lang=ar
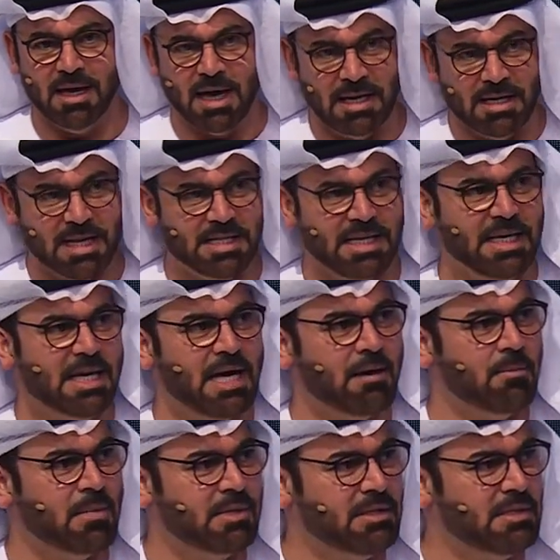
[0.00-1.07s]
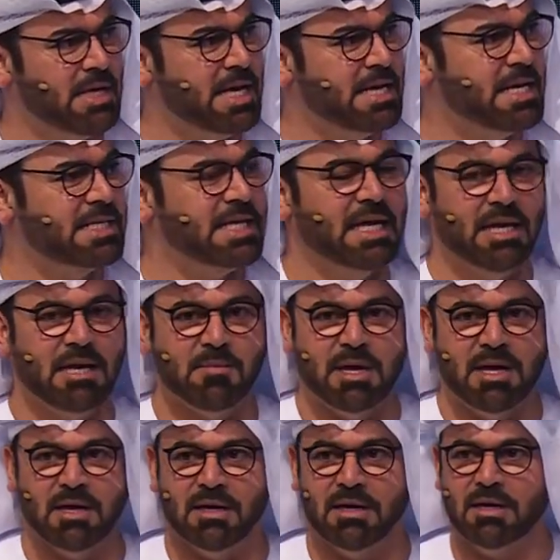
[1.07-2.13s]
التي لا بد أن
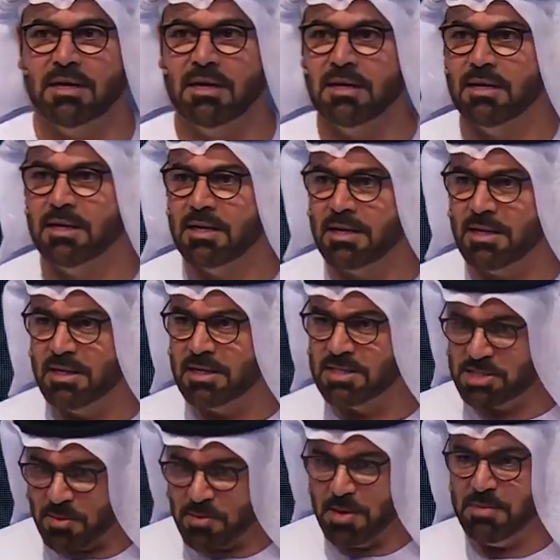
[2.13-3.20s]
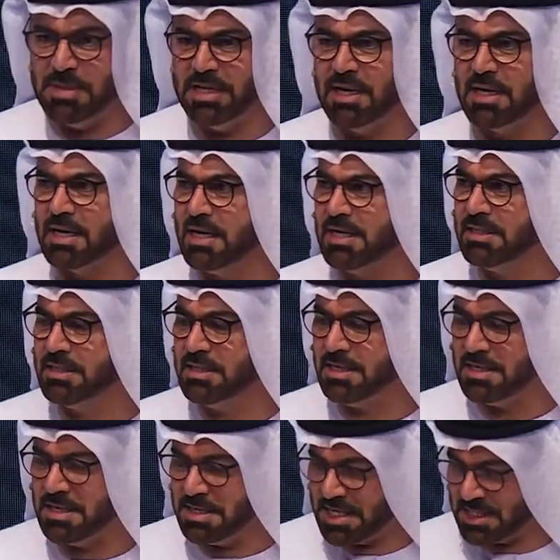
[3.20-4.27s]
يتعلمها سبع مليارات
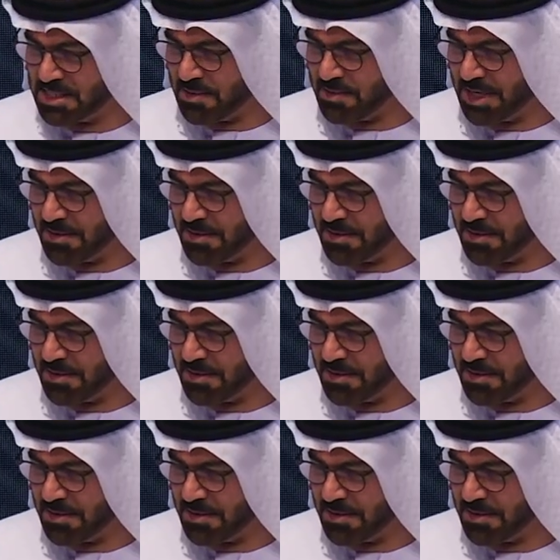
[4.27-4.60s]
نسمة